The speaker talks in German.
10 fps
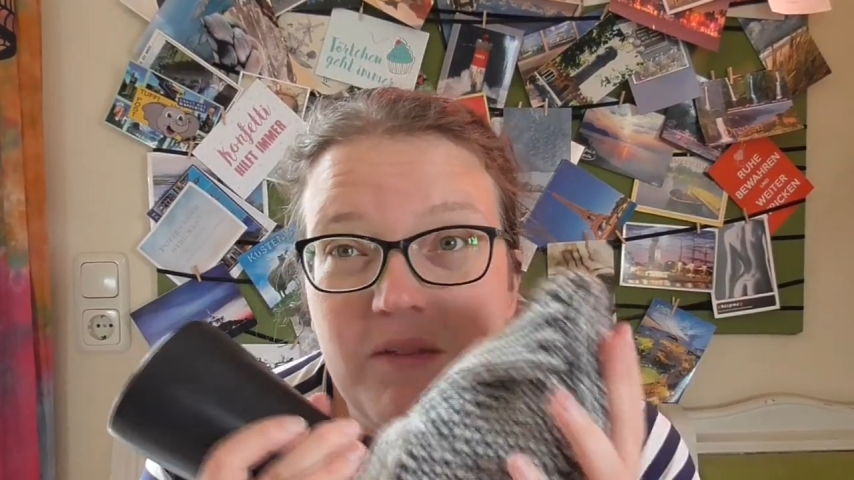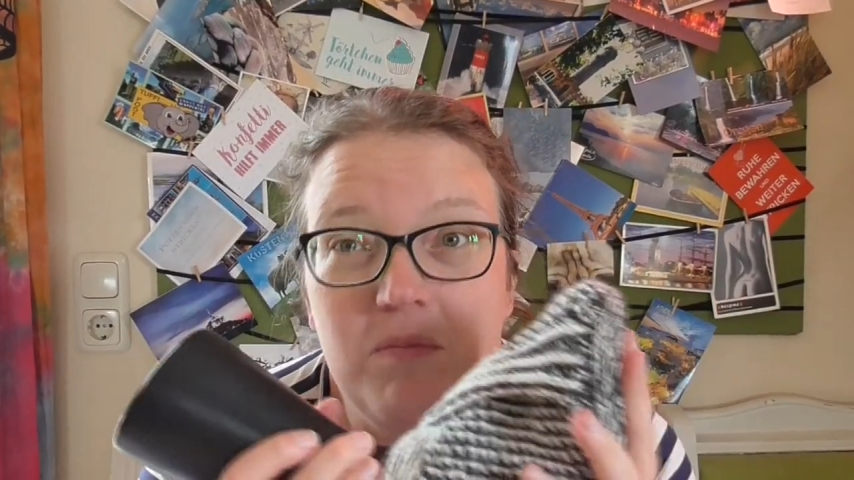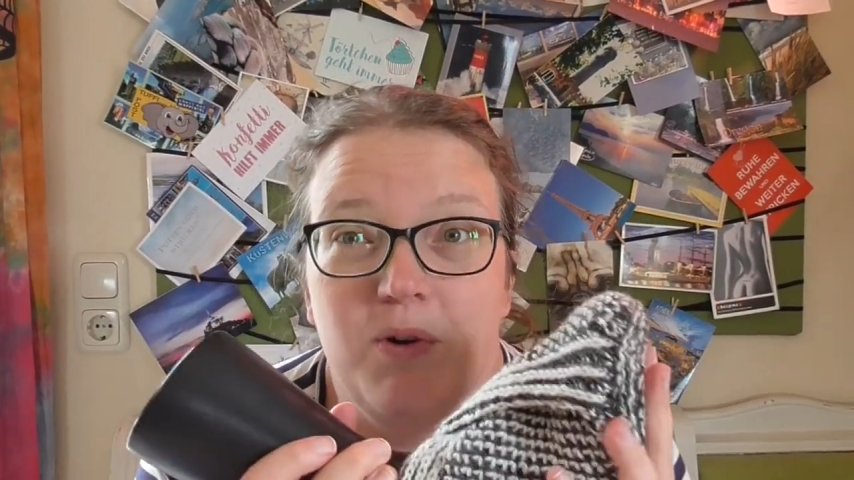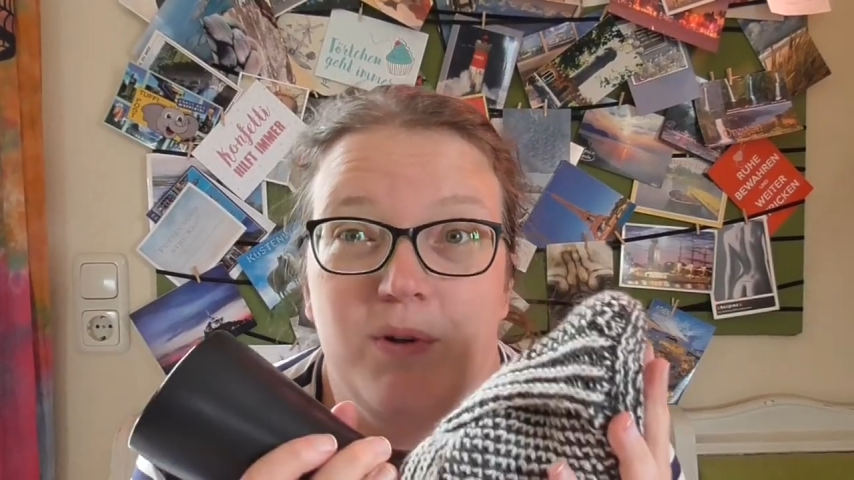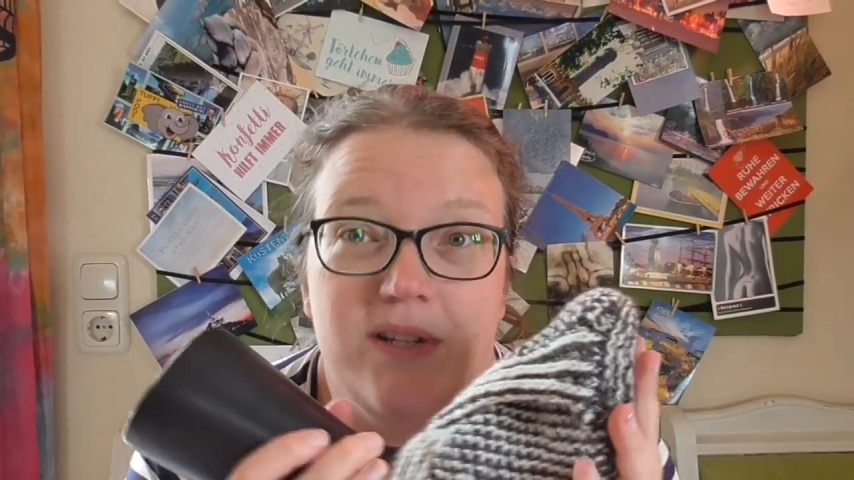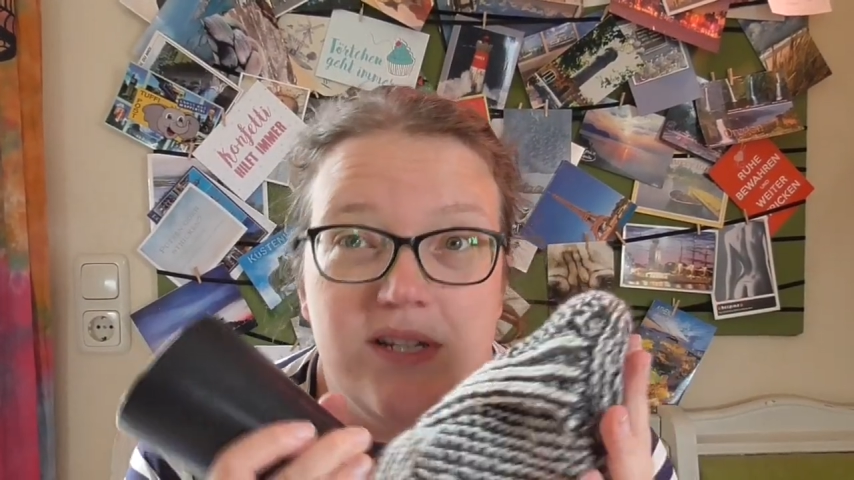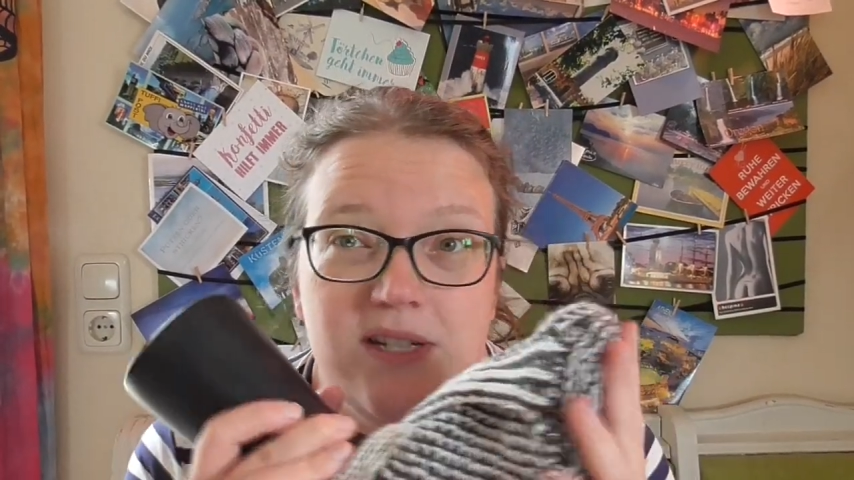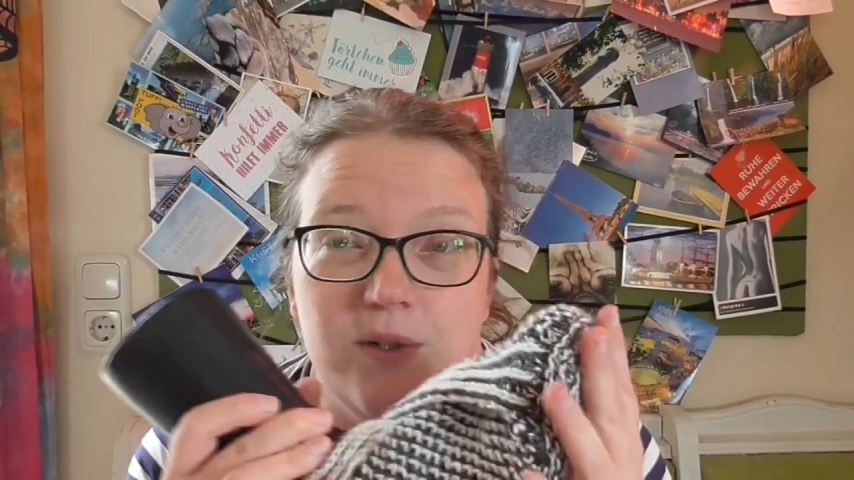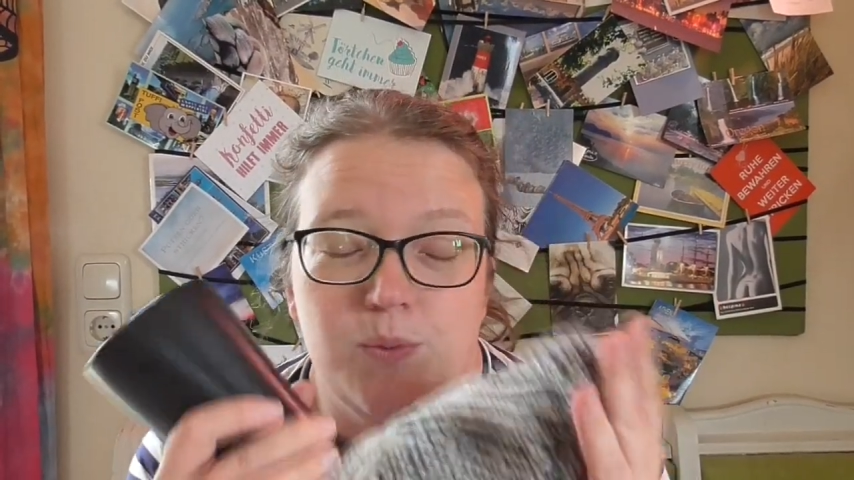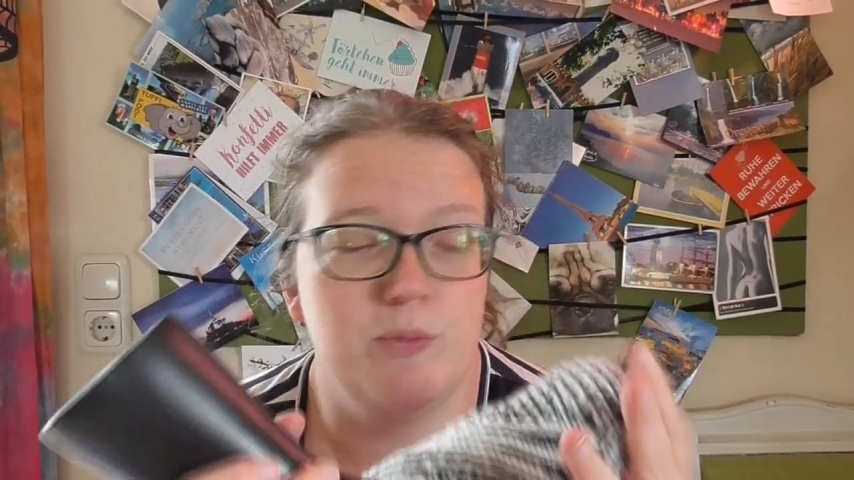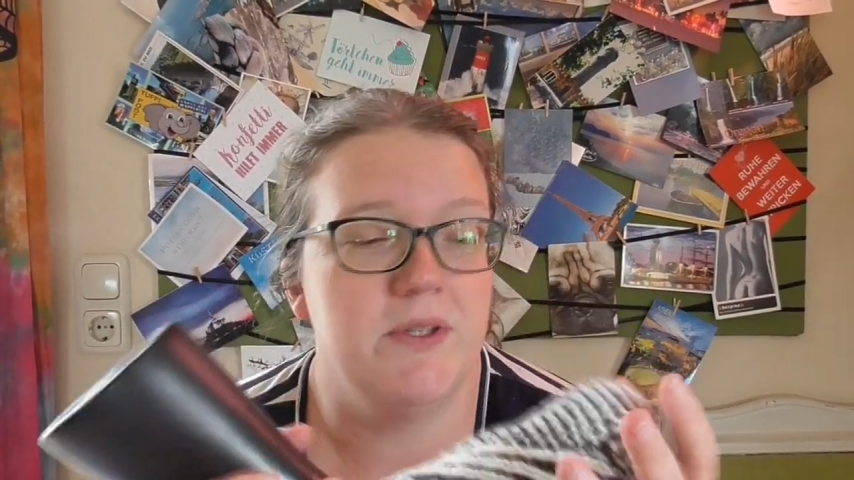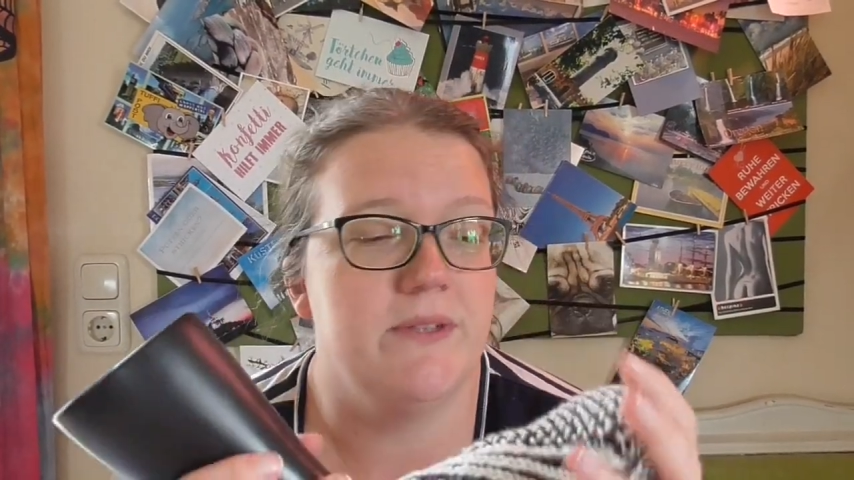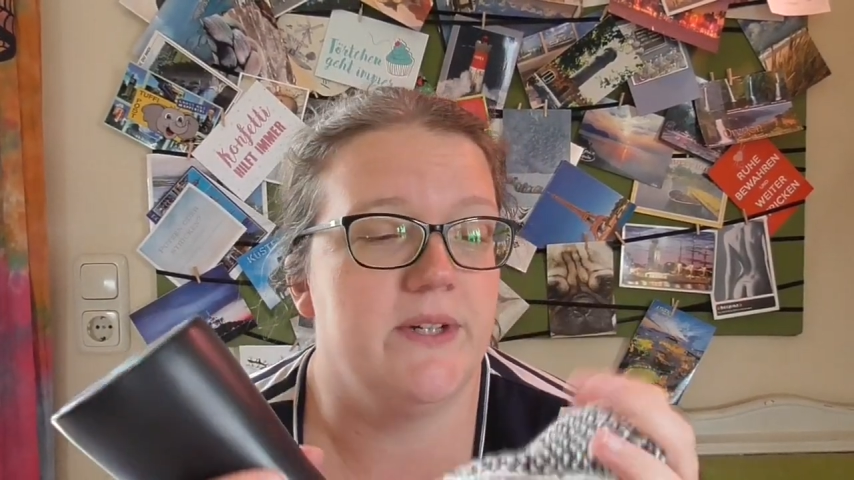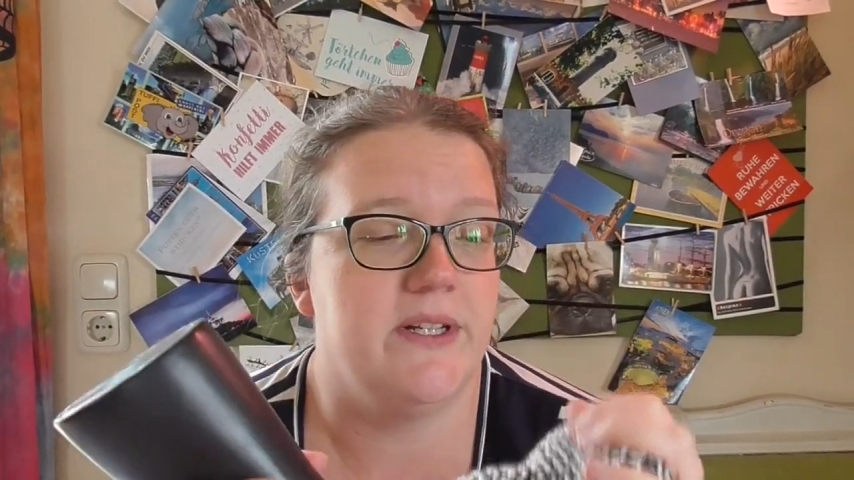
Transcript: meinem konnte ich es nicht ausprobieren,